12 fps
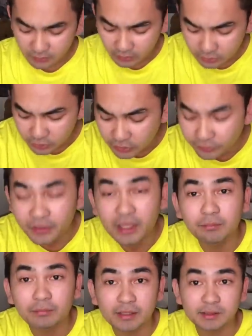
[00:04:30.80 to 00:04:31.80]
So,
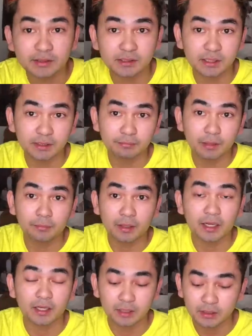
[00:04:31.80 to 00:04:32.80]
na-feel bad si
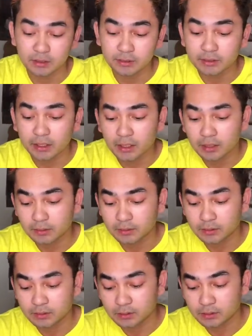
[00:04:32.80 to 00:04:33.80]
mama na
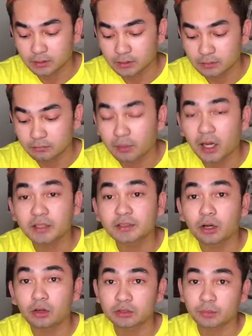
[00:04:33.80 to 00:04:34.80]
bakit
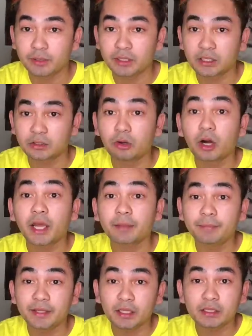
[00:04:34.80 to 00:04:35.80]
daw ako sabihin ni ganun?
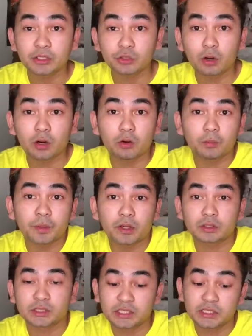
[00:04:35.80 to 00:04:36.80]
Kaibigan ninyo ako
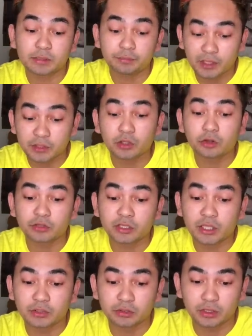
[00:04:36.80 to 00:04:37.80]
pero sinasabihan niyo ako ng
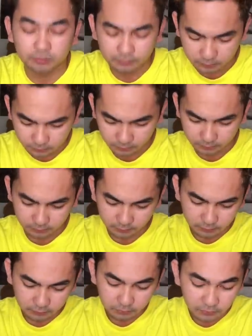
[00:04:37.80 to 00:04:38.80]
ganun eh.
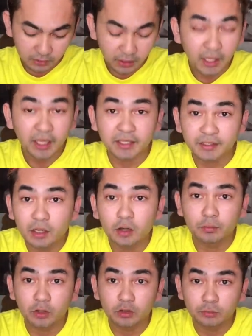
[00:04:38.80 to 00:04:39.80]
Hindi ako
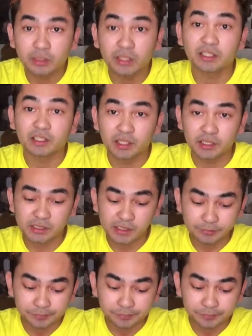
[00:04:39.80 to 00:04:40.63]
marunong mag-English.